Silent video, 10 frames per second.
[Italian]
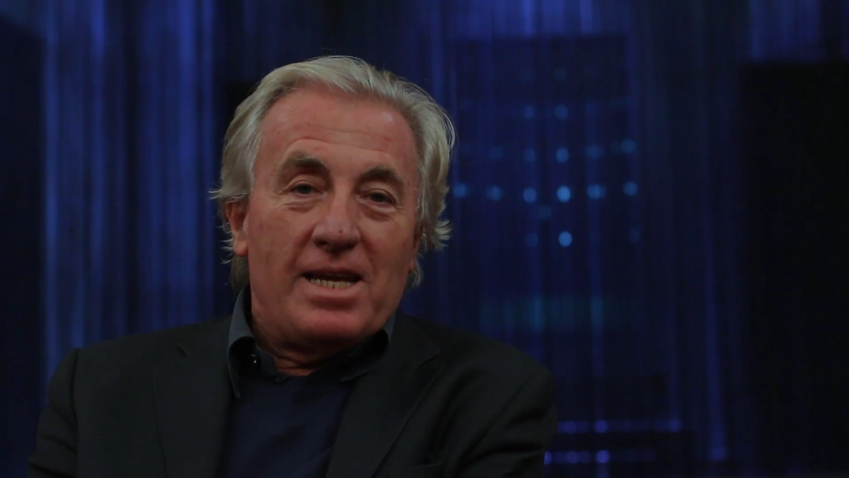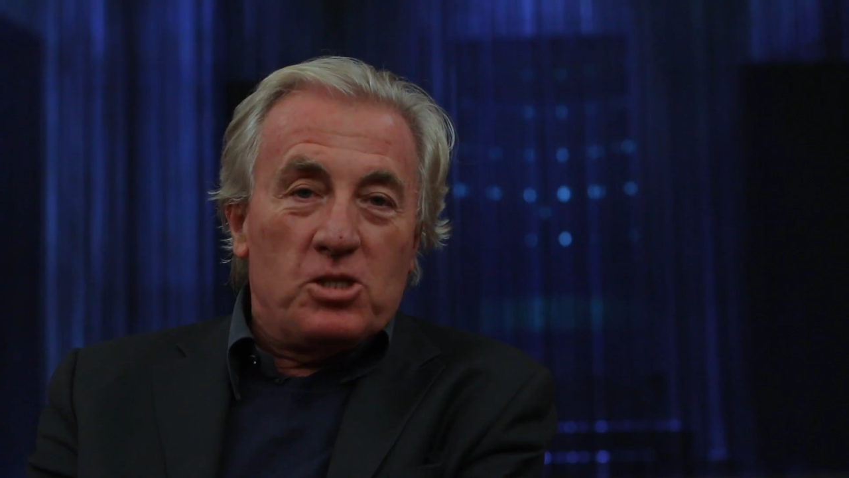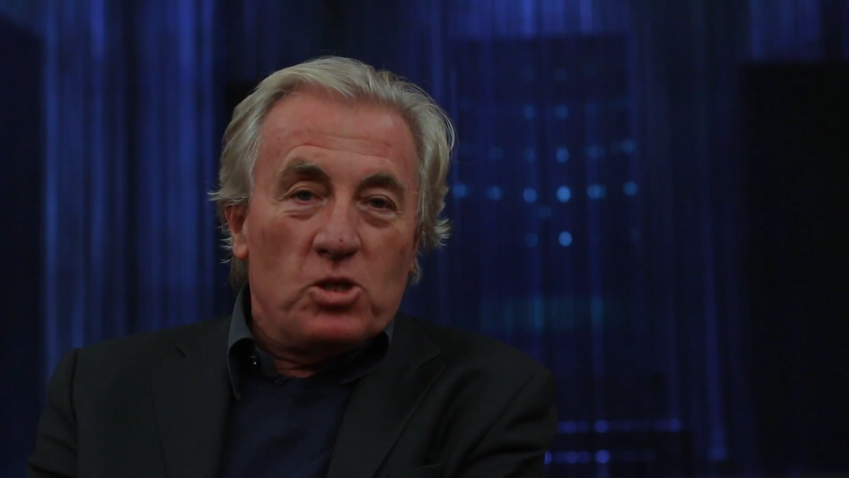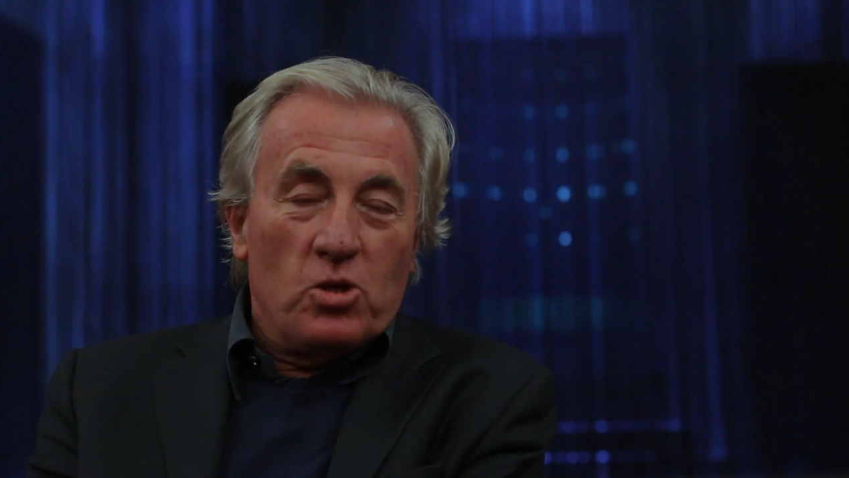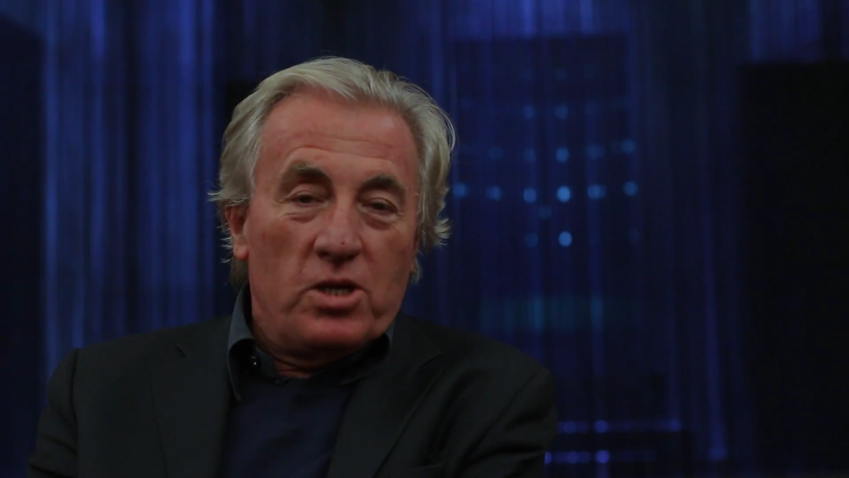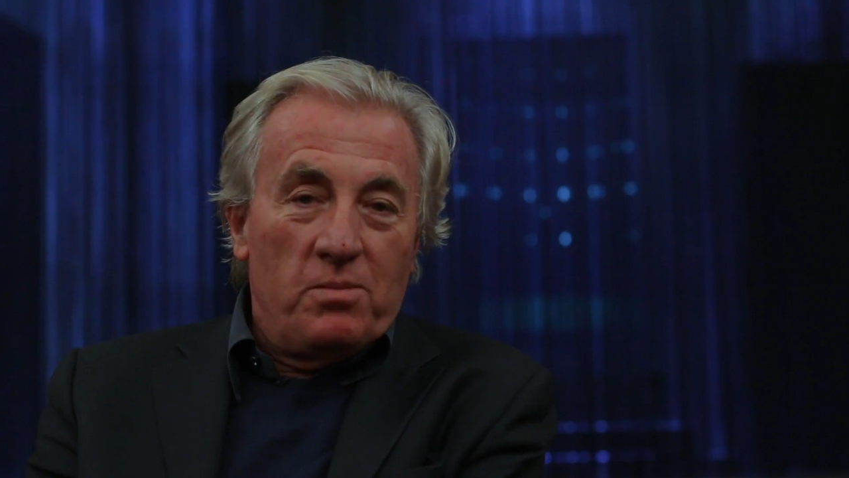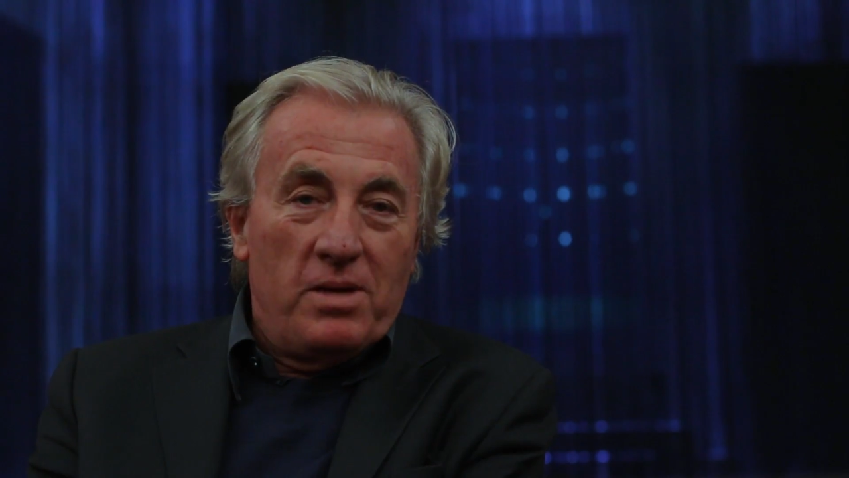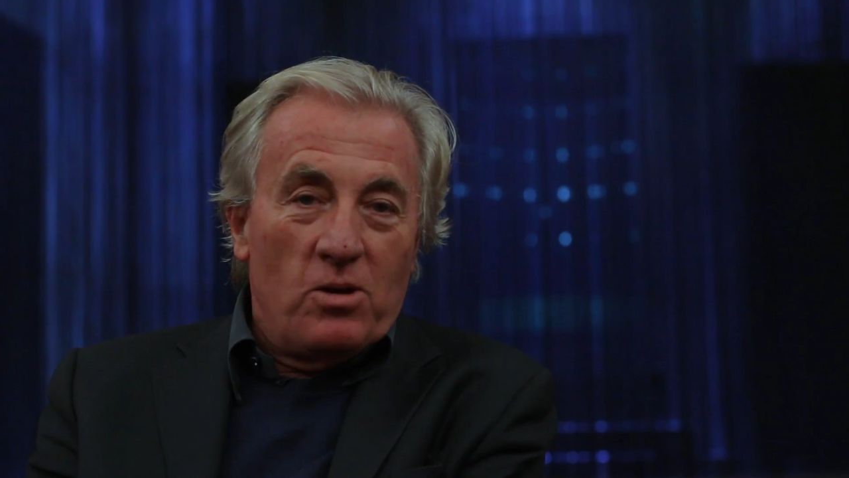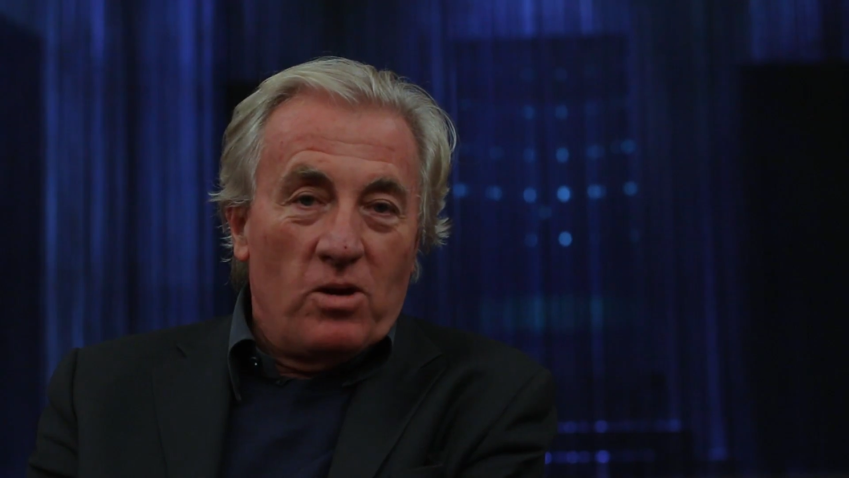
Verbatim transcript: ringrazio i miei